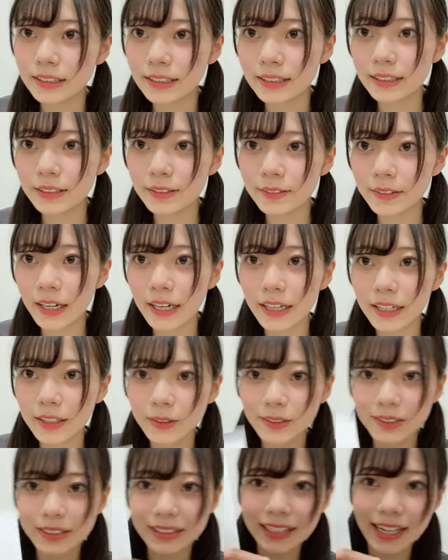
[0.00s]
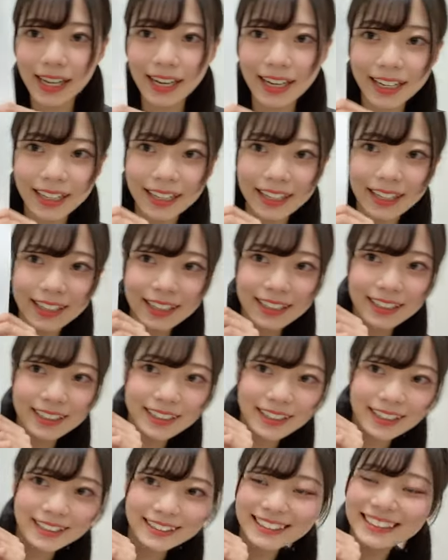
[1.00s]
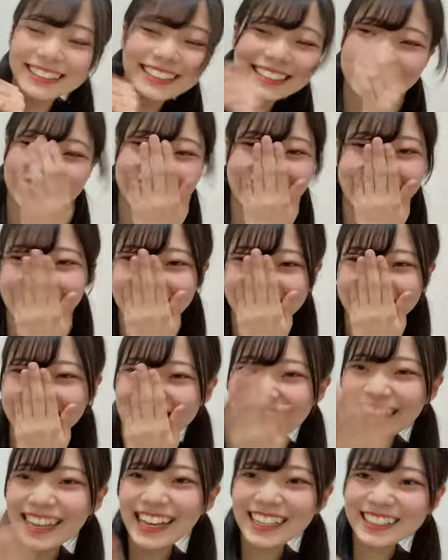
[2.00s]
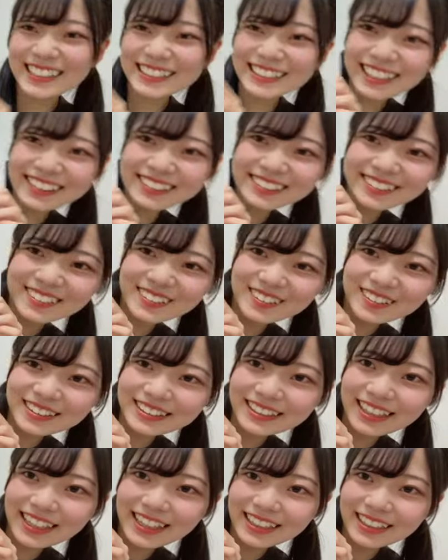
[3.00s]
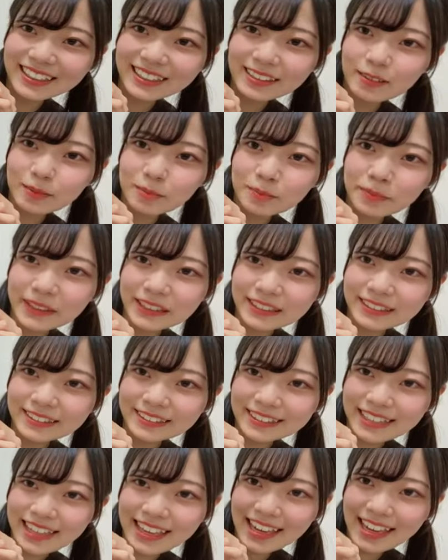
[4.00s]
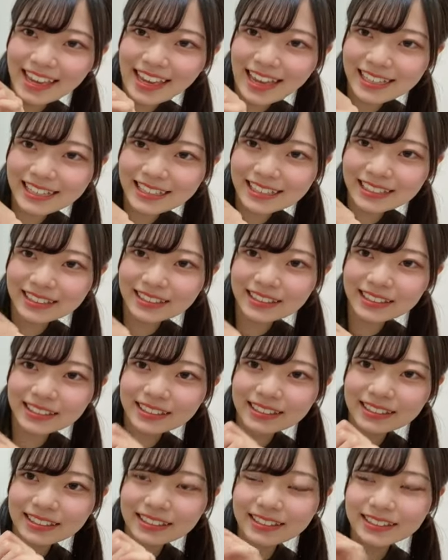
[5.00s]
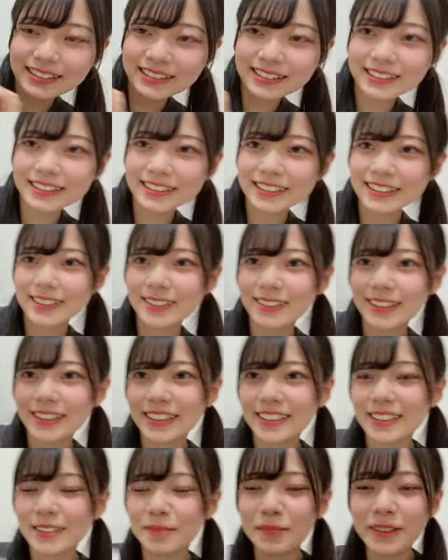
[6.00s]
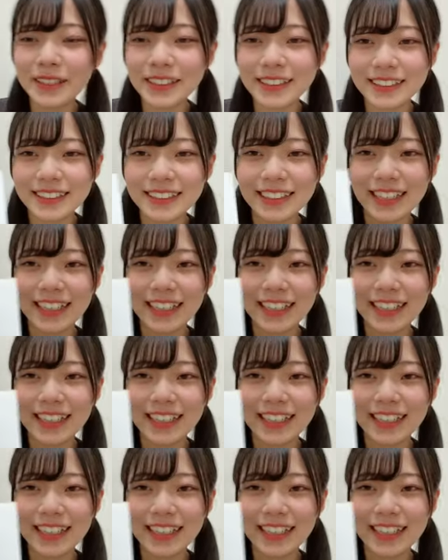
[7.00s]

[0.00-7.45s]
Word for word: 1位はこちらあ1位じゃない3位はこちらピークですそう私ピーク